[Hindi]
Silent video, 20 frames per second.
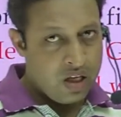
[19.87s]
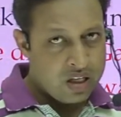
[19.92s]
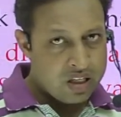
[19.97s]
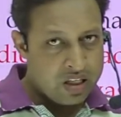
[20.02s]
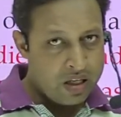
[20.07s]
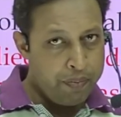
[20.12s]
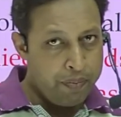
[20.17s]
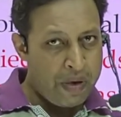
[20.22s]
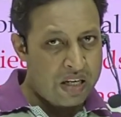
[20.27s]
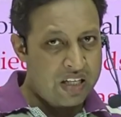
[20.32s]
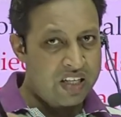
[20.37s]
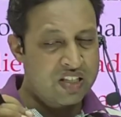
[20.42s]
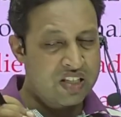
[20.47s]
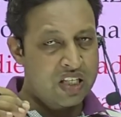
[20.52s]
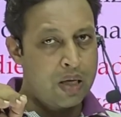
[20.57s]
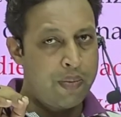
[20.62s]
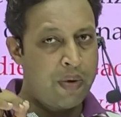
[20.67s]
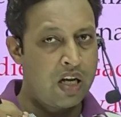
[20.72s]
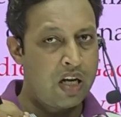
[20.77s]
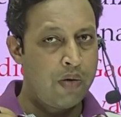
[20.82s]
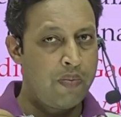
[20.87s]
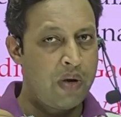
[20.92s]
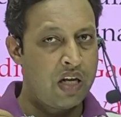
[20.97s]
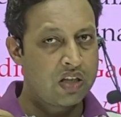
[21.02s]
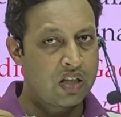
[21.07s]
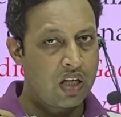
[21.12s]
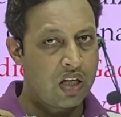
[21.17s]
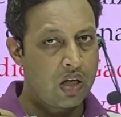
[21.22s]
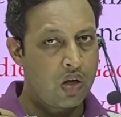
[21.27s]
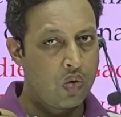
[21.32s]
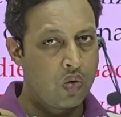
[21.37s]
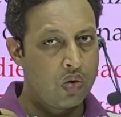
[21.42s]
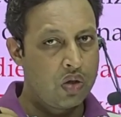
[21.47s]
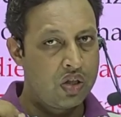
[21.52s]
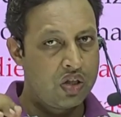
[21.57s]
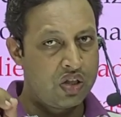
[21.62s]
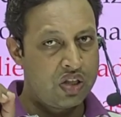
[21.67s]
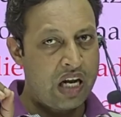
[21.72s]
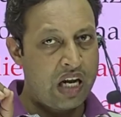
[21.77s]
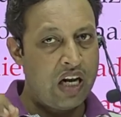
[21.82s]
कि मैं किसके बारे में बात कर रहा हूँ
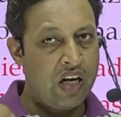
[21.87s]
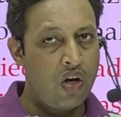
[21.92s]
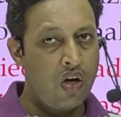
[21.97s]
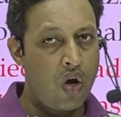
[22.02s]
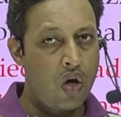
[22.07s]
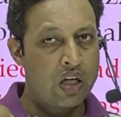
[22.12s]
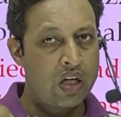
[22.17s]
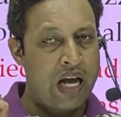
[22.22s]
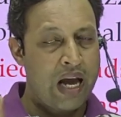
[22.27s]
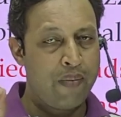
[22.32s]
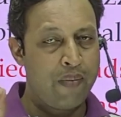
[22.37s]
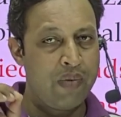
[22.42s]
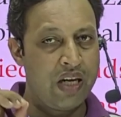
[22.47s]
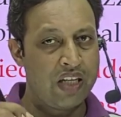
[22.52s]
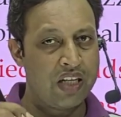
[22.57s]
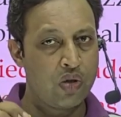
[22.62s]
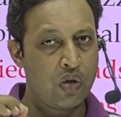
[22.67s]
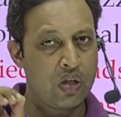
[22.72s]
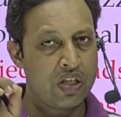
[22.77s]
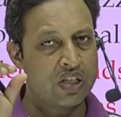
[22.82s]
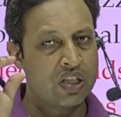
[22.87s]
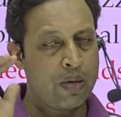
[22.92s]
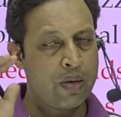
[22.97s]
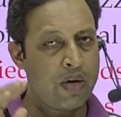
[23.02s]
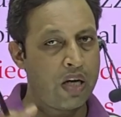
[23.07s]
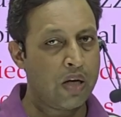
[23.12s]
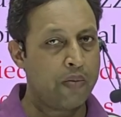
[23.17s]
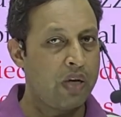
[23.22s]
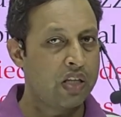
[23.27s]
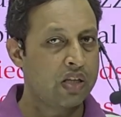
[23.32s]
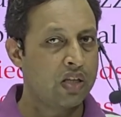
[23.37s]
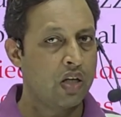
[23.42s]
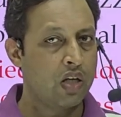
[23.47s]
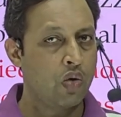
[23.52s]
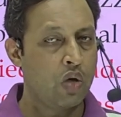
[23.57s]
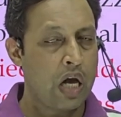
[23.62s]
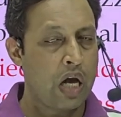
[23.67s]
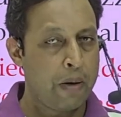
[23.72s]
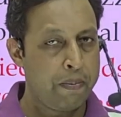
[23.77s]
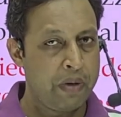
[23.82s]
शाइलॉक हेमलेट तो किसके बारे में बात कर रहा हूँ
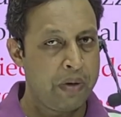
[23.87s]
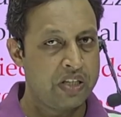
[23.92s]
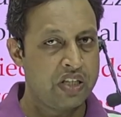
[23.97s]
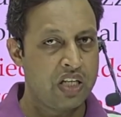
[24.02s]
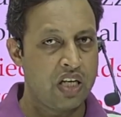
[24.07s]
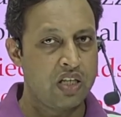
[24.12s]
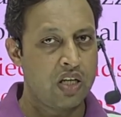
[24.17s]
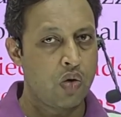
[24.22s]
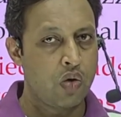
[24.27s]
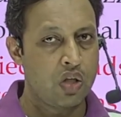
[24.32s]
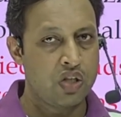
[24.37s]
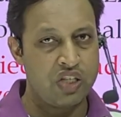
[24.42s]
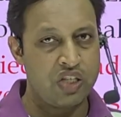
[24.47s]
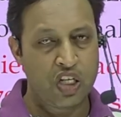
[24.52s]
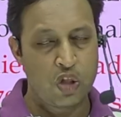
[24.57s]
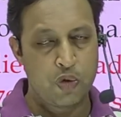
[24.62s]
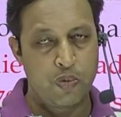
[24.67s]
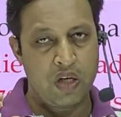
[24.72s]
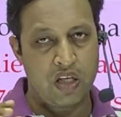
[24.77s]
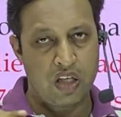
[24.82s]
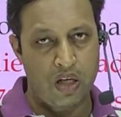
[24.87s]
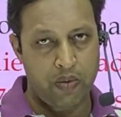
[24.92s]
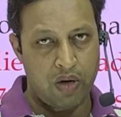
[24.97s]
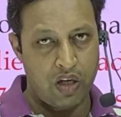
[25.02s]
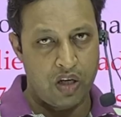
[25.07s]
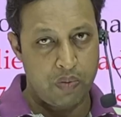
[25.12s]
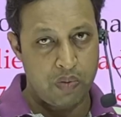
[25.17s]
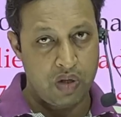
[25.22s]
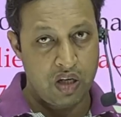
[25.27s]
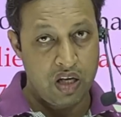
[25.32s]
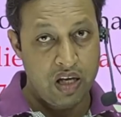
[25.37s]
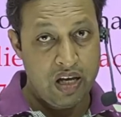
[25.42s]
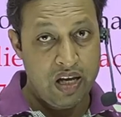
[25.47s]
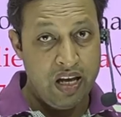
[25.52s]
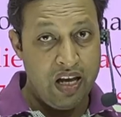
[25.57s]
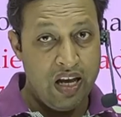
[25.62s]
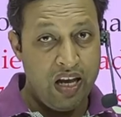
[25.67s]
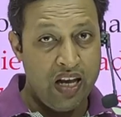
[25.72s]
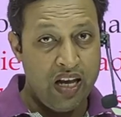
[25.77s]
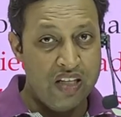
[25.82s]
आप पहचान जाओगे शेक्सपियर के बारे में
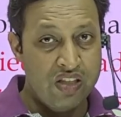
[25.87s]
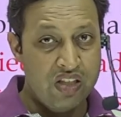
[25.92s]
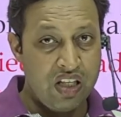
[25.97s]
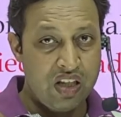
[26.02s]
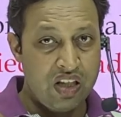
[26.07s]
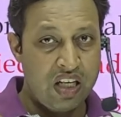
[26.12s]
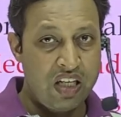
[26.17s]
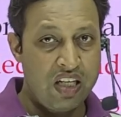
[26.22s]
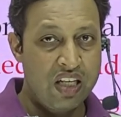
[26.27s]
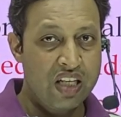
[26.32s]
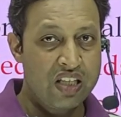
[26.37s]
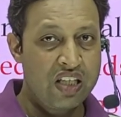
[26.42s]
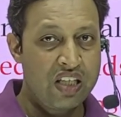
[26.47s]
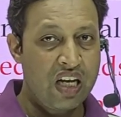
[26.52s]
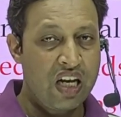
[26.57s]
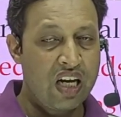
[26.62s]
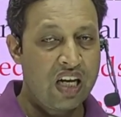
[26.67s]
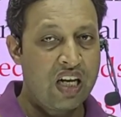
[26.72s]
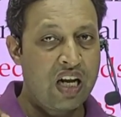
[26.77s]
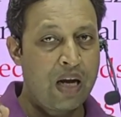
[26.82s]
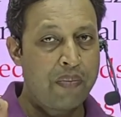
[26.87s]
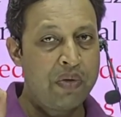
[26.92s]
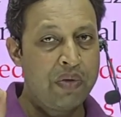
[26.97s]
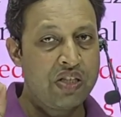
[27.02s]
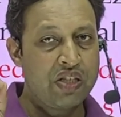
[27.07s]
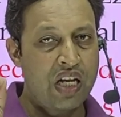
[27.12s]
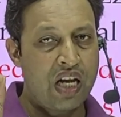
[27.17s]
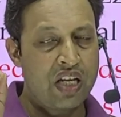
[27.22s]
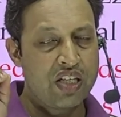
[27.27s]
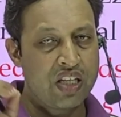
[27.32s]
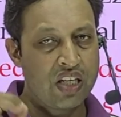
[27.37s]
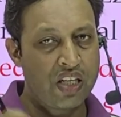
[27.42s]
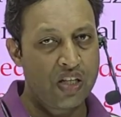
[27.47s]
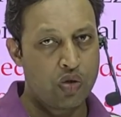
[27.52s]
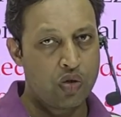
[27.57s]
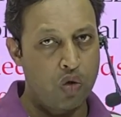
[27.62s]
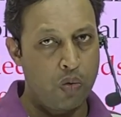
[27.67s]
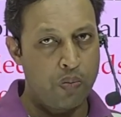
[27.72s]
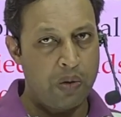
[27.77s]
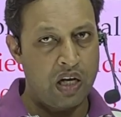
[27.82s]
इसी तरीके से अगर आपने चार्ल्स डिकन्स
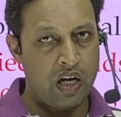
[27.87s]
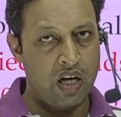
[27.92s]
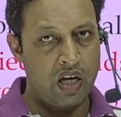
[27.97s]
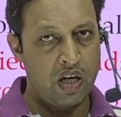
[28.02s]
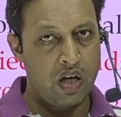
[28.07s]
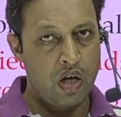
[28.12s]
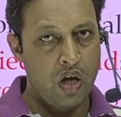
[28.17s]
को पढ़ा है